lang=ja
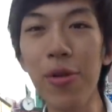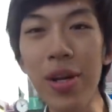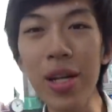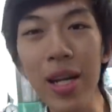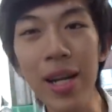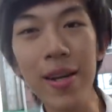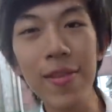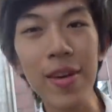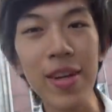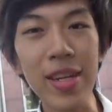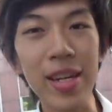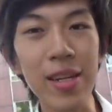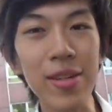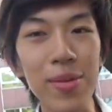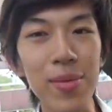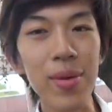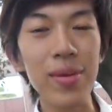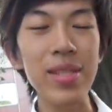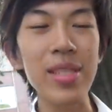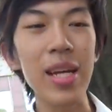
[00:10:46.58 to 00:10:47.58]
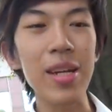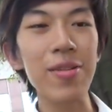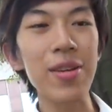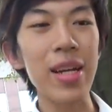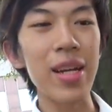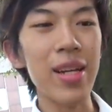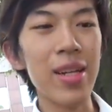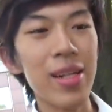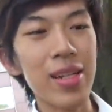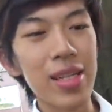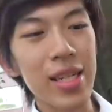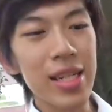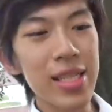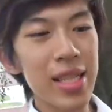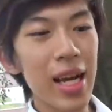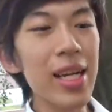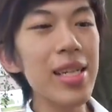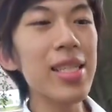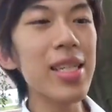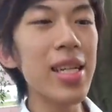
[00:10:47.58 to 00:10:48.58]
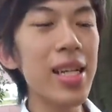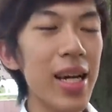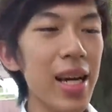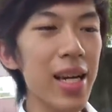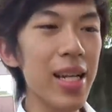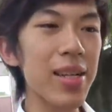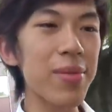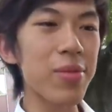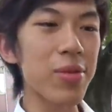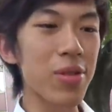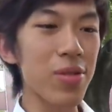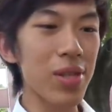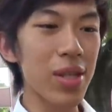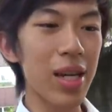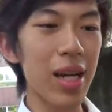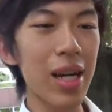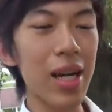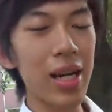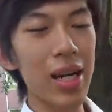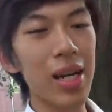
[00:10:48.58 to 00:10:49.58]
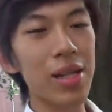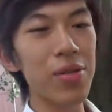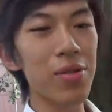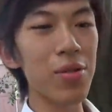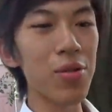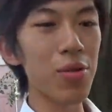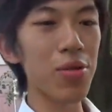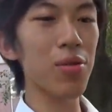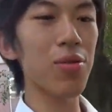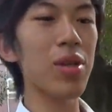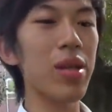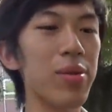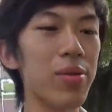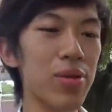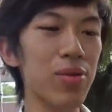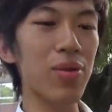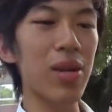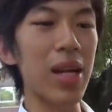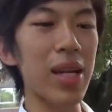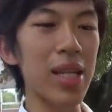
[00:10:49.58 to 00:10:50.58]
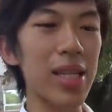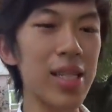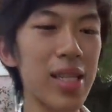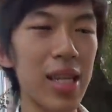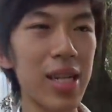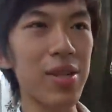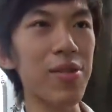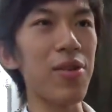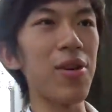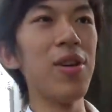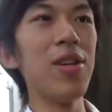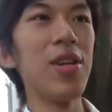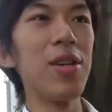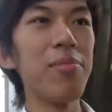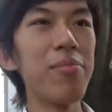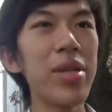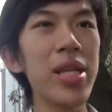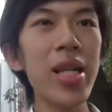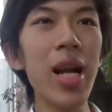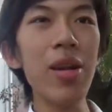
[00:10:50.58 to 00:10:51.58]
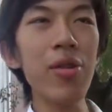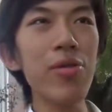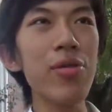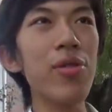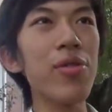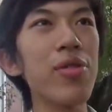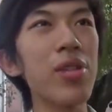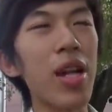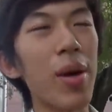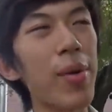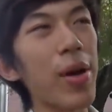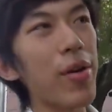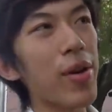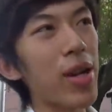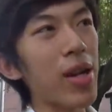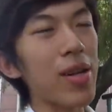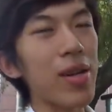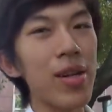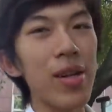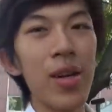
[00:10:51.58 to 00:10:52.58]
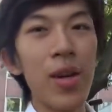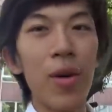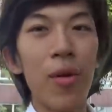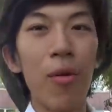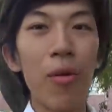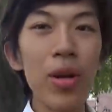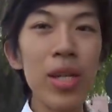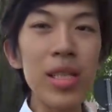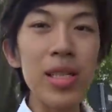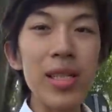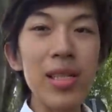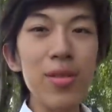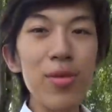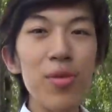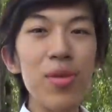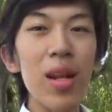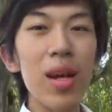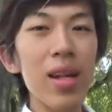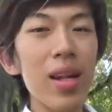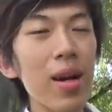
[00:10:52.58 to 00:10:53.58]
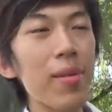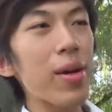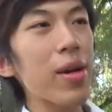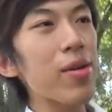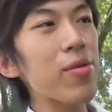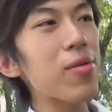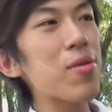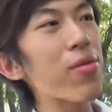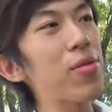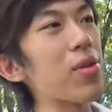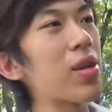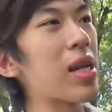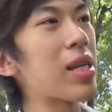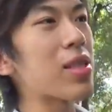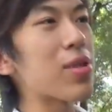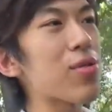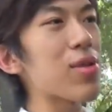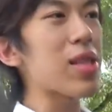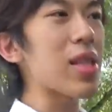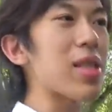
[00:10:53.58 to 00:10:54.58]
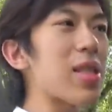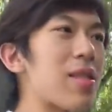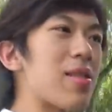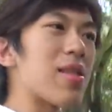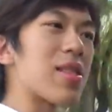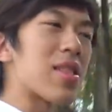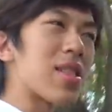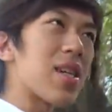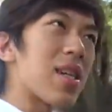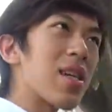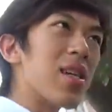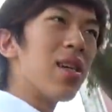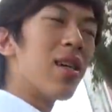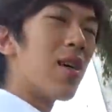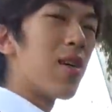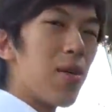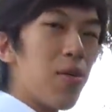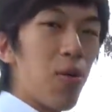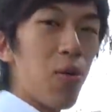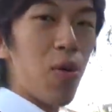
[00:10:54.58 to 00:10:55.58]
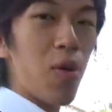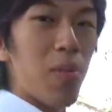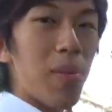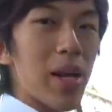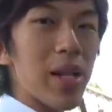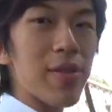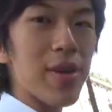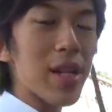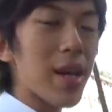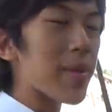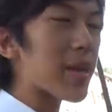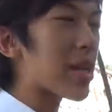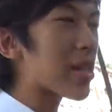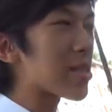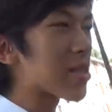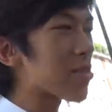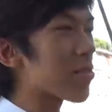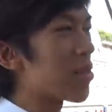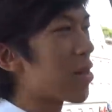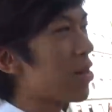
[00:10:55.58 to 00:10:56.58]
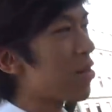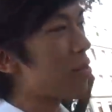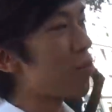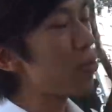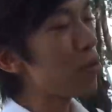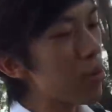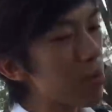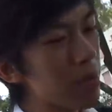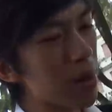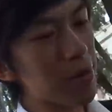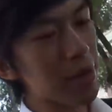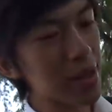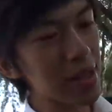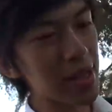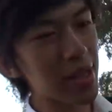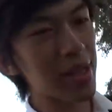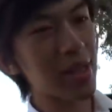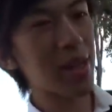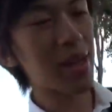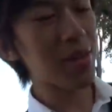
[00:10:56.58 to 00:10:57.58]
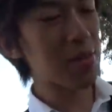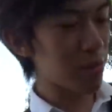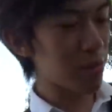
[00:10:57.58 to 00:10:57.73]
これだけは言えると思いますあのねえサイゼリアでもそれからあのドトールでもそうなんですけれどミラノという名前はなんか、ね、美味しそうな名前をこう連想させるんですねローマではダメなんですよローマはねあ